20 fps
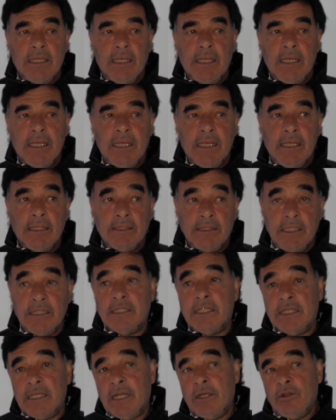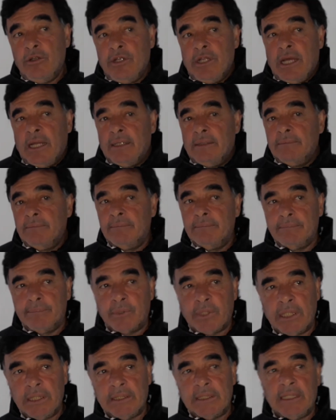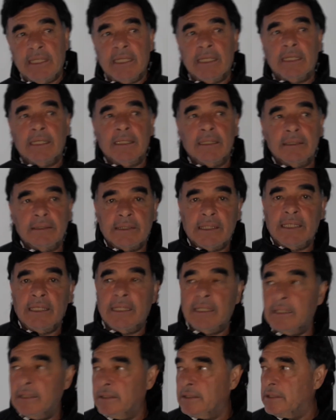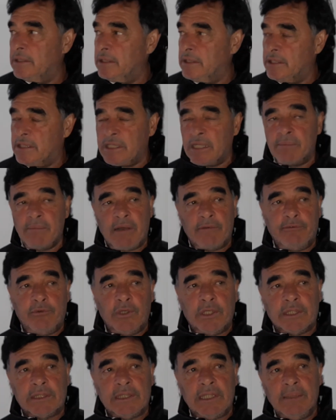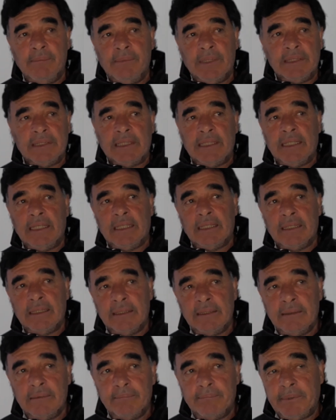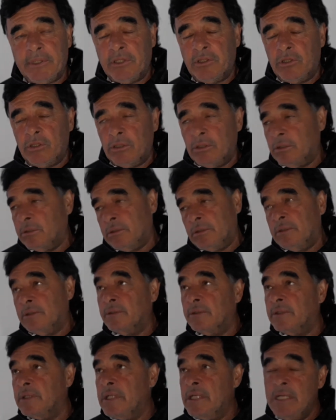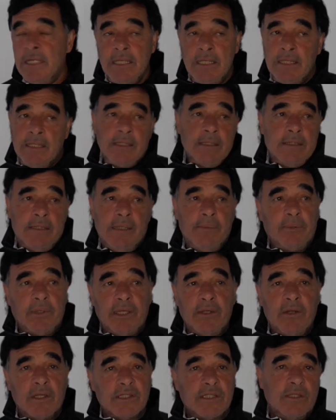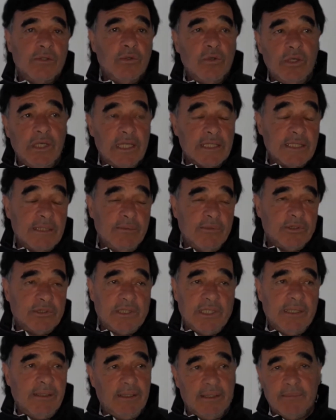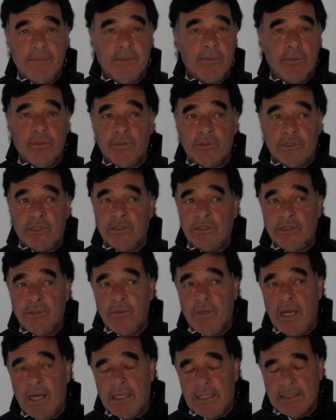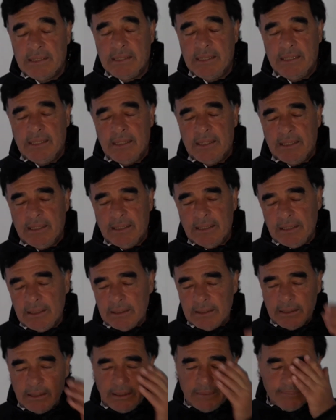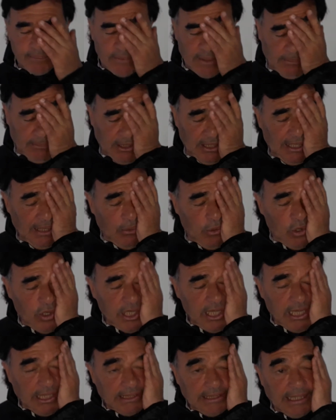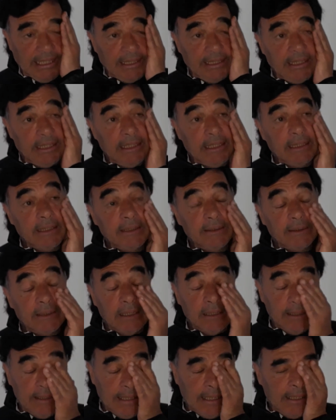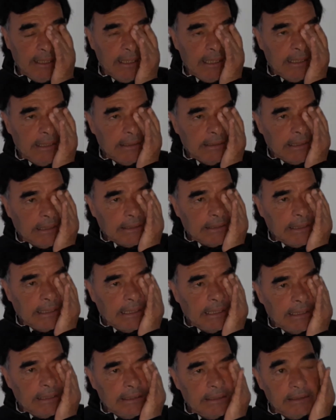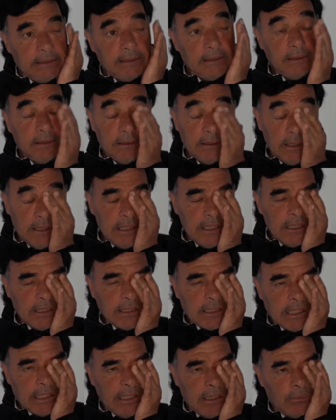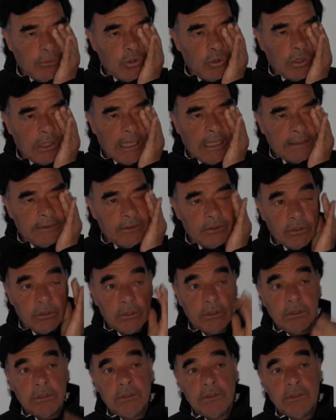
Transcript: Eh, sí, sería lo ideal, por ahí tener, tener y ser más fuerte y mantener. Pero si por ahí no hacen un gol y hacemos tres, me voy contento igual. Así que este, en la búsqueda está del día a día de tratar y seguir buscando